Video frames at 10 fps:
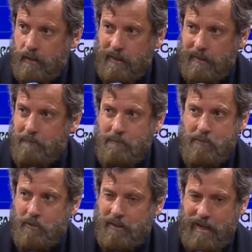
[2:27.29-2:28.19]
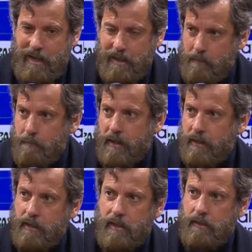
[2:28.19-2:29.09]
que nos agarren
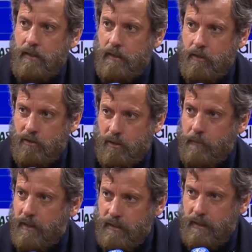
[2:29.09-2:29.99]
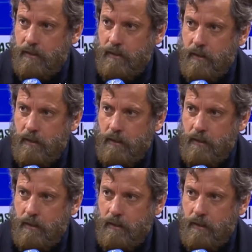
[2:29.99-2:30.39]
para atrás y nos echen para atrás